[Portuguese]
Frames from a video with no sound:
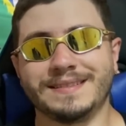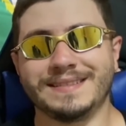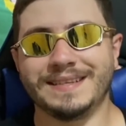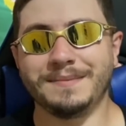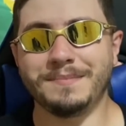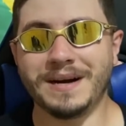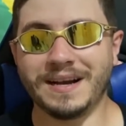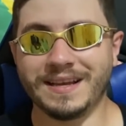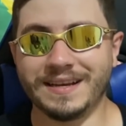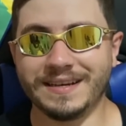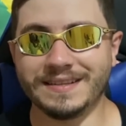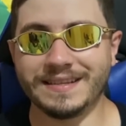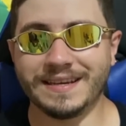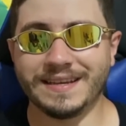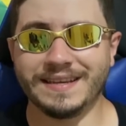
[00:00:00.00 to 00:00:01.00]
Que
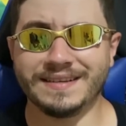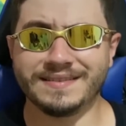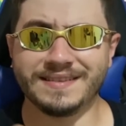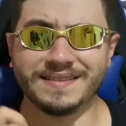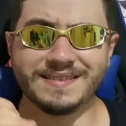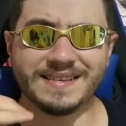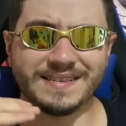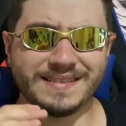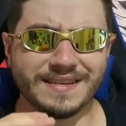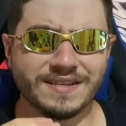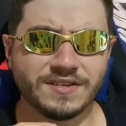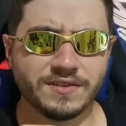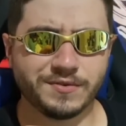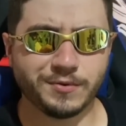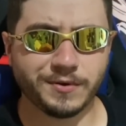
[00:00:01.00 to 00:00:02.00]
bacana esse
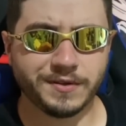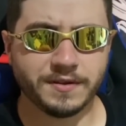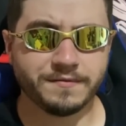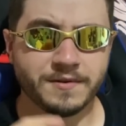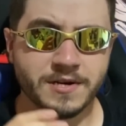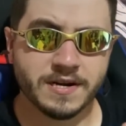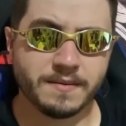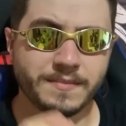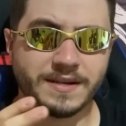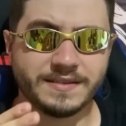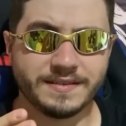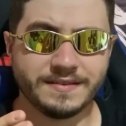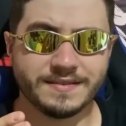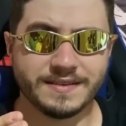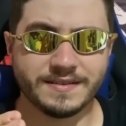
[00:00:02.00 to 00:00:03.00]
1618. Eu vou chamar
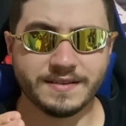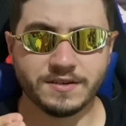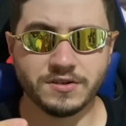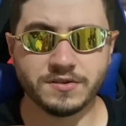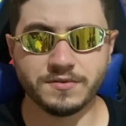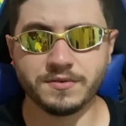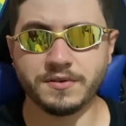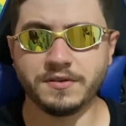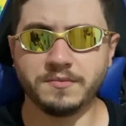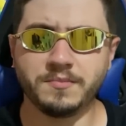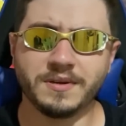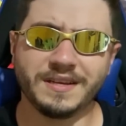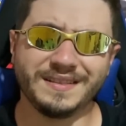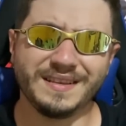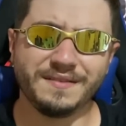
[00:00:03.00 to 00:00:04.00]
assim 1618
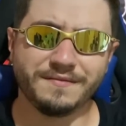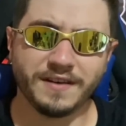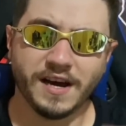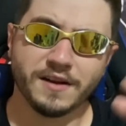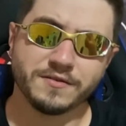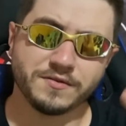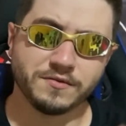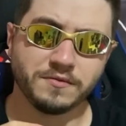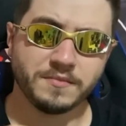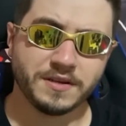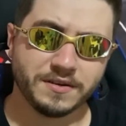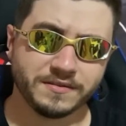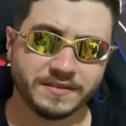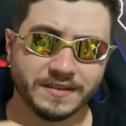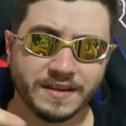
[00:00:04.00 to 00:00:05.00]
porque tem vários
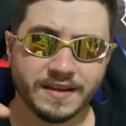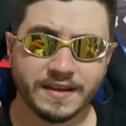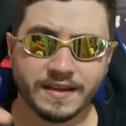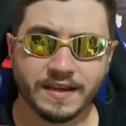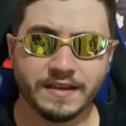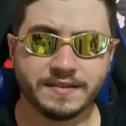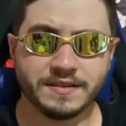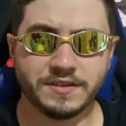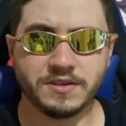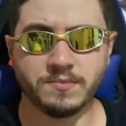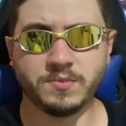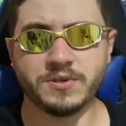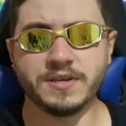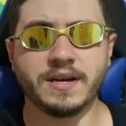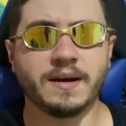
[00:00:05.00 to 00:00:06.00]
números esse
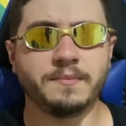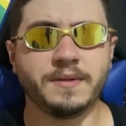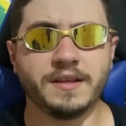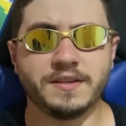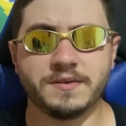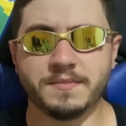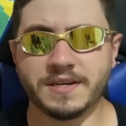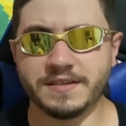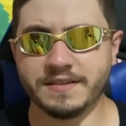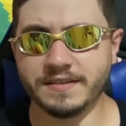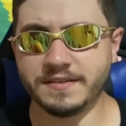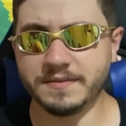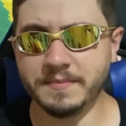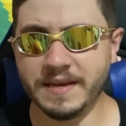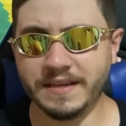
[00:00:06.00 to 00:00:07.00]
tipo de cabine de
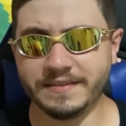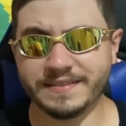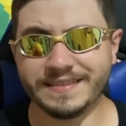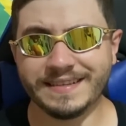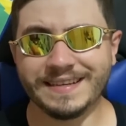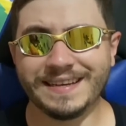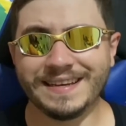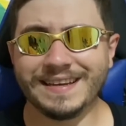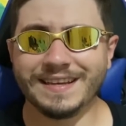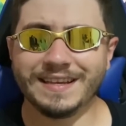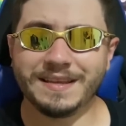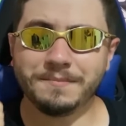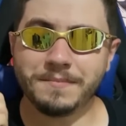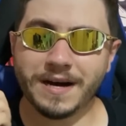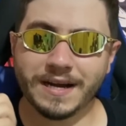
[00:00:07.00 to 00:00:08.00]
Mercedes-Benz.
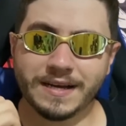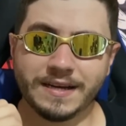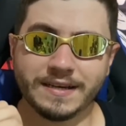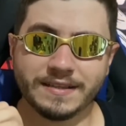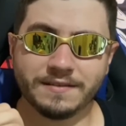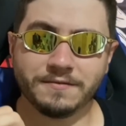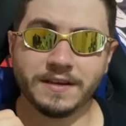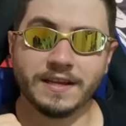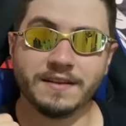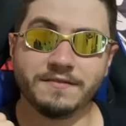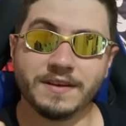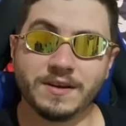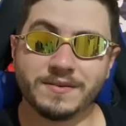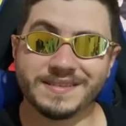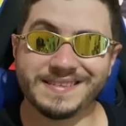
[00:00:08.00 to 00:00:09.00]
Que bacana, velho. Ele
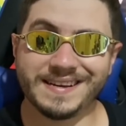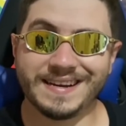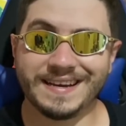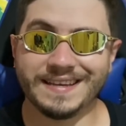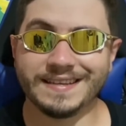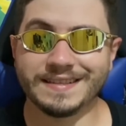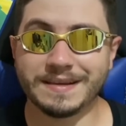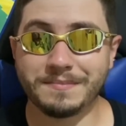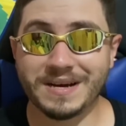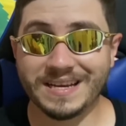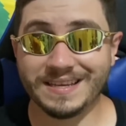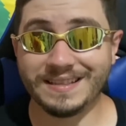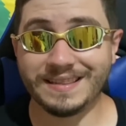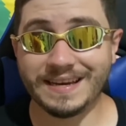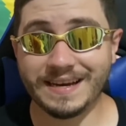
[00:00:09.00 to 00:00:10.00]
vem com essa carreta
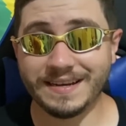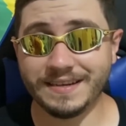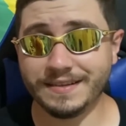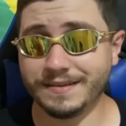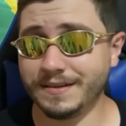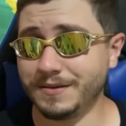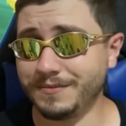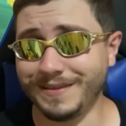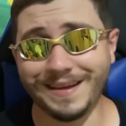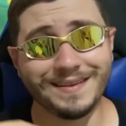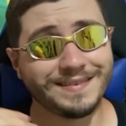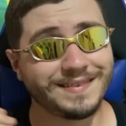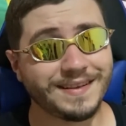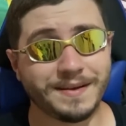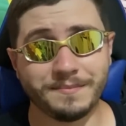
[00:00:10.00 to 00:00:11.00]
McLaren. Eu nem
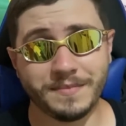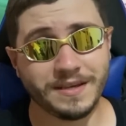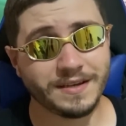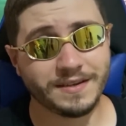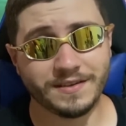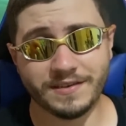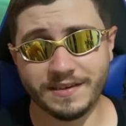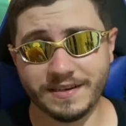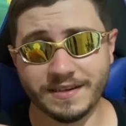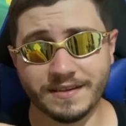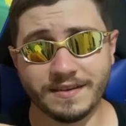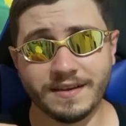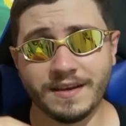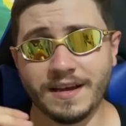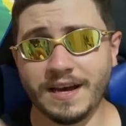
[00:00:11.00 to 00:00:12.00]
sabia que
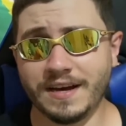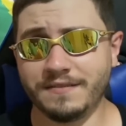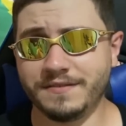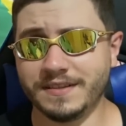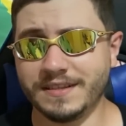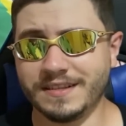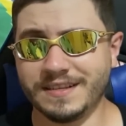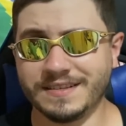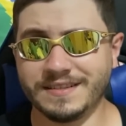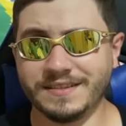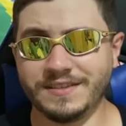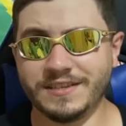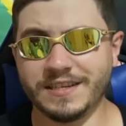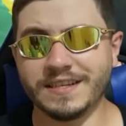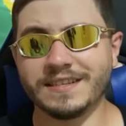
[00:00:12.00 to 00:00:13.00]
tinha a venda nas
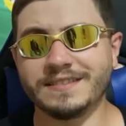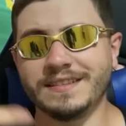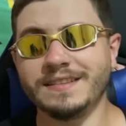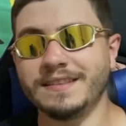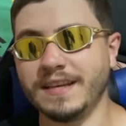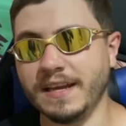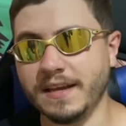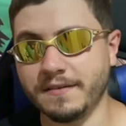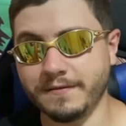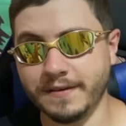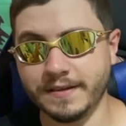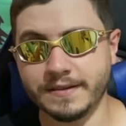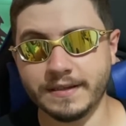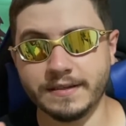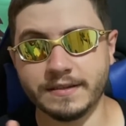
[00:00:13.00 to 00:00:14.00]
antigas e tem a
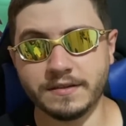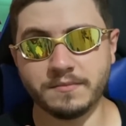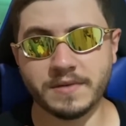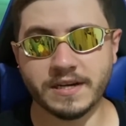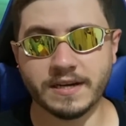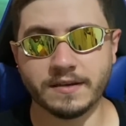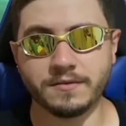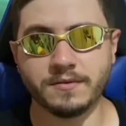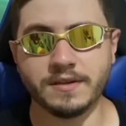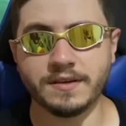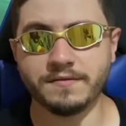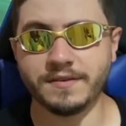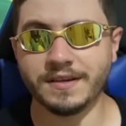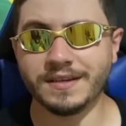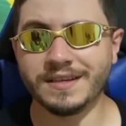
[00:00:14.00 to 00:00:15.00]
venda ainda no Mercado
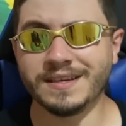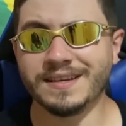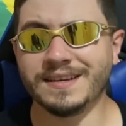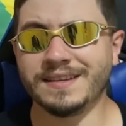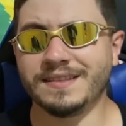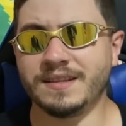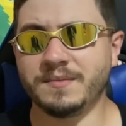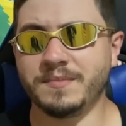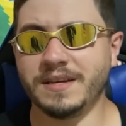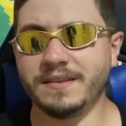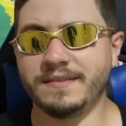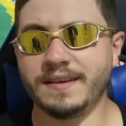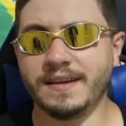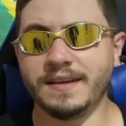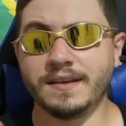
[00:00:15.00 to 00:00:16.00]
Livre também
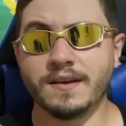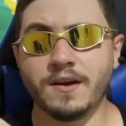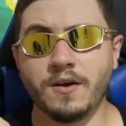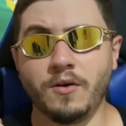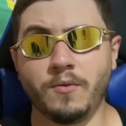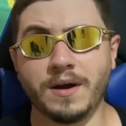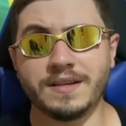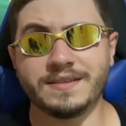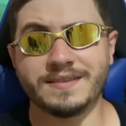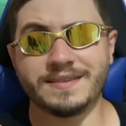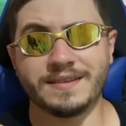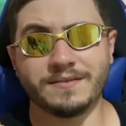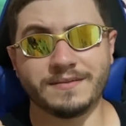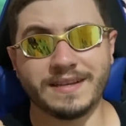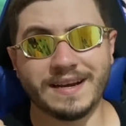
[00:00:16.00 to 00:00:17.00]
tem com a
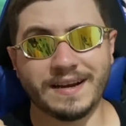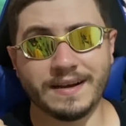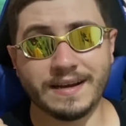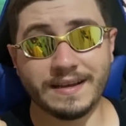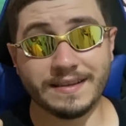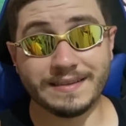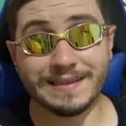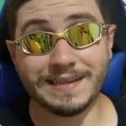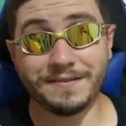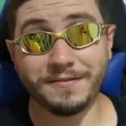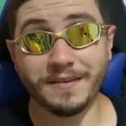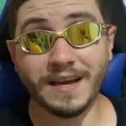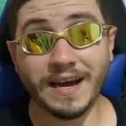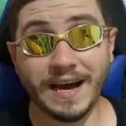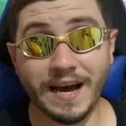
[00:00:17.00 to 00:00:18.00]
edição da carreta da
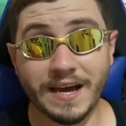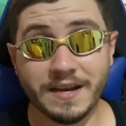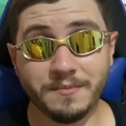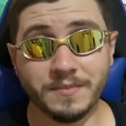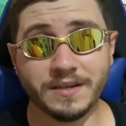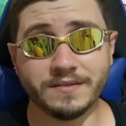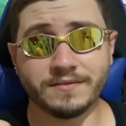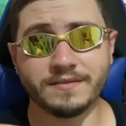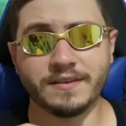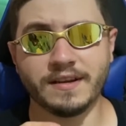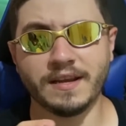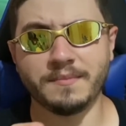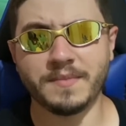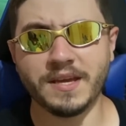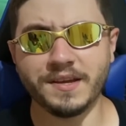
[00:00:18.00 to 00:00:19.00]
Ferrari, mano.
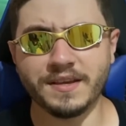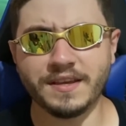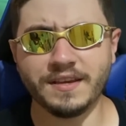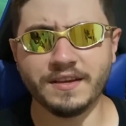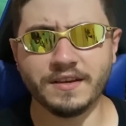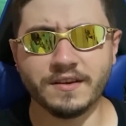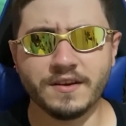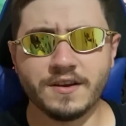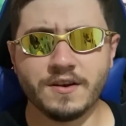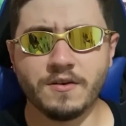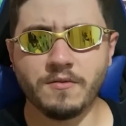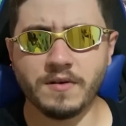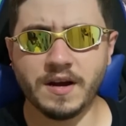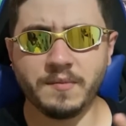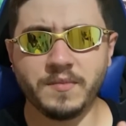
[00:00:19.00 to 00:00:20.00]
Seria meio que
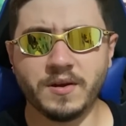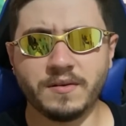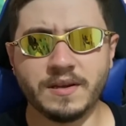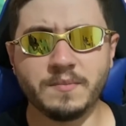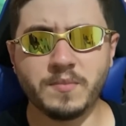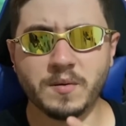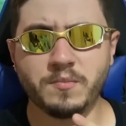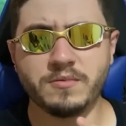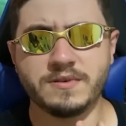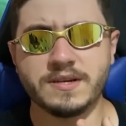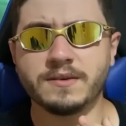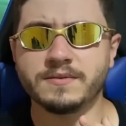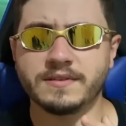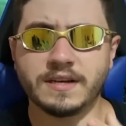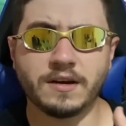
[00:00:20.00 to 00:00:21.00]
um caminhão ali para
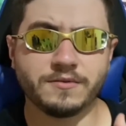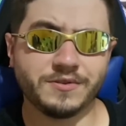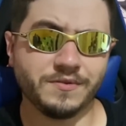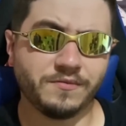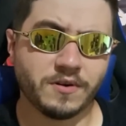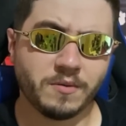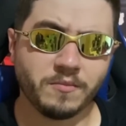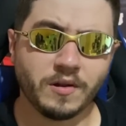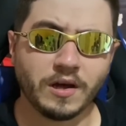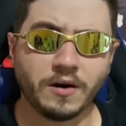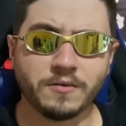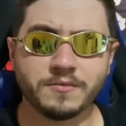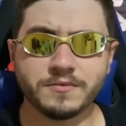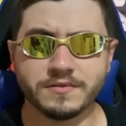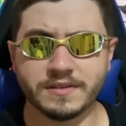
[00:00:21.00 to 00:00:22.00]
puxar os carros de Fórmula
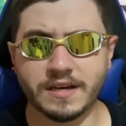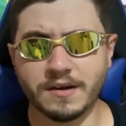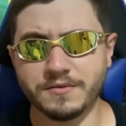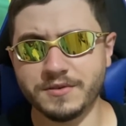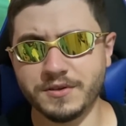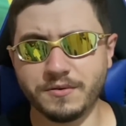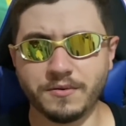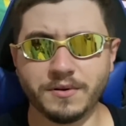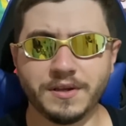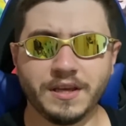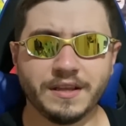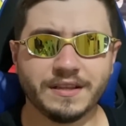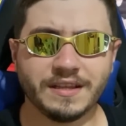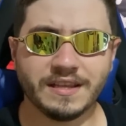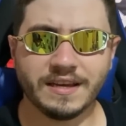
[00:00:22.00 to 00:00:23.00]
1, os carros de
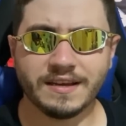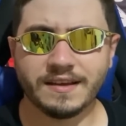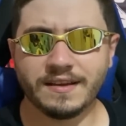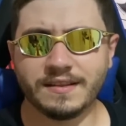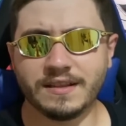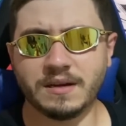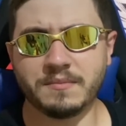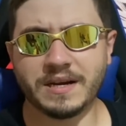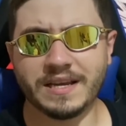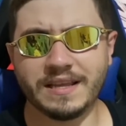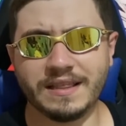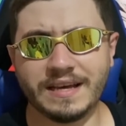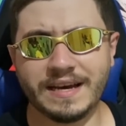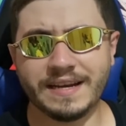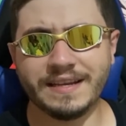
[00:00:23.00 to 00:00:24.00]
corrida, né, da
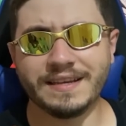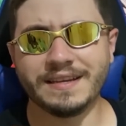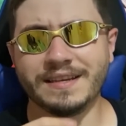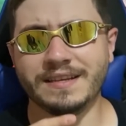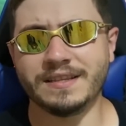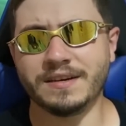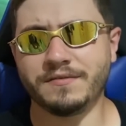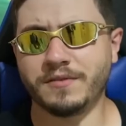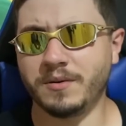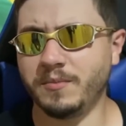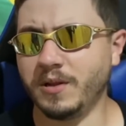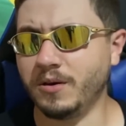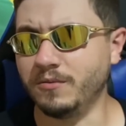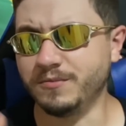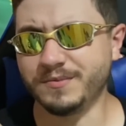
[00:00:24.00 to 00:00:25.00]
McLaren e da
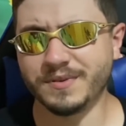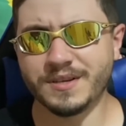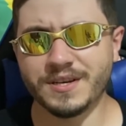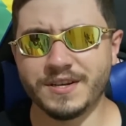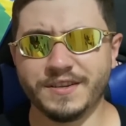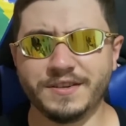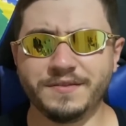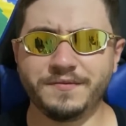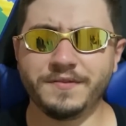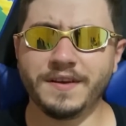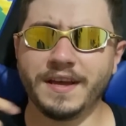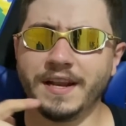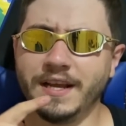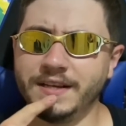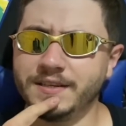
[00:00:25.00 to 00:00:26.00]
Fórmula 1.
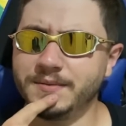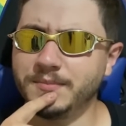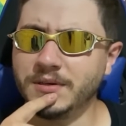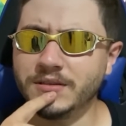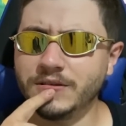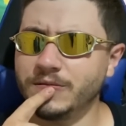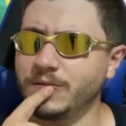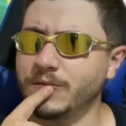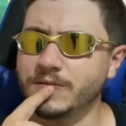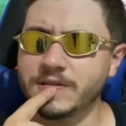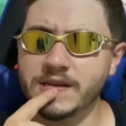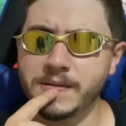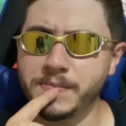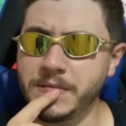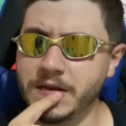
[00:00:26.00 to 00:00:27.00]
Diferente, mano. Eu não
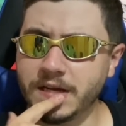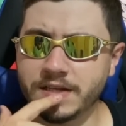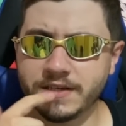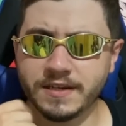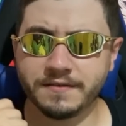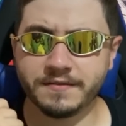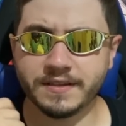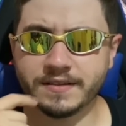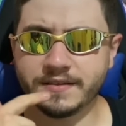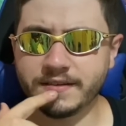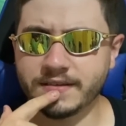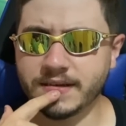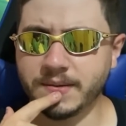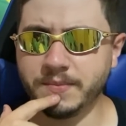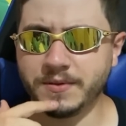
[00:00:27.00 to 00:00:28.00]
sabia que tinha vendo
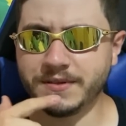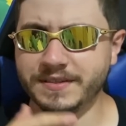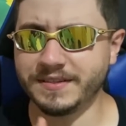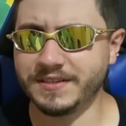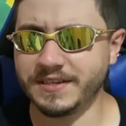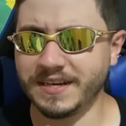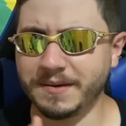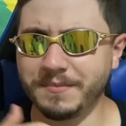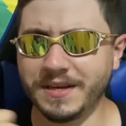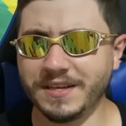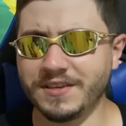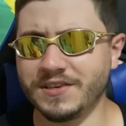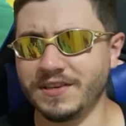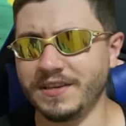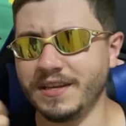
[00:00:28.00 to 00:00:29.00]
esses caminhões
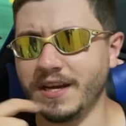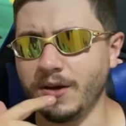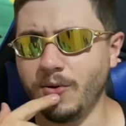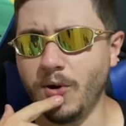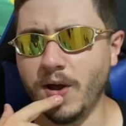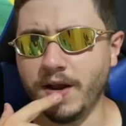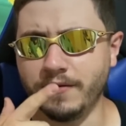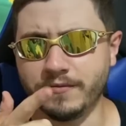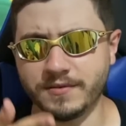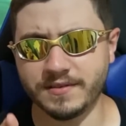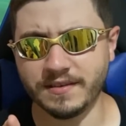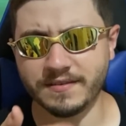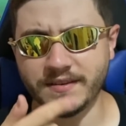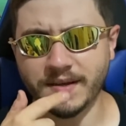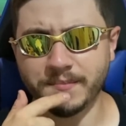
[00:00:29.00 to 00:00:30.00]
antigamente e agora.
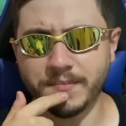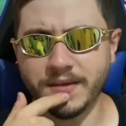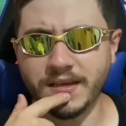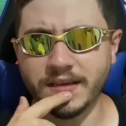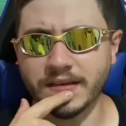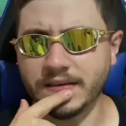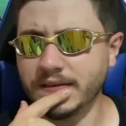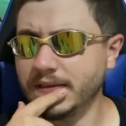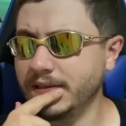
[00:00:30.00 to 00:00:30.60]
Você sabia?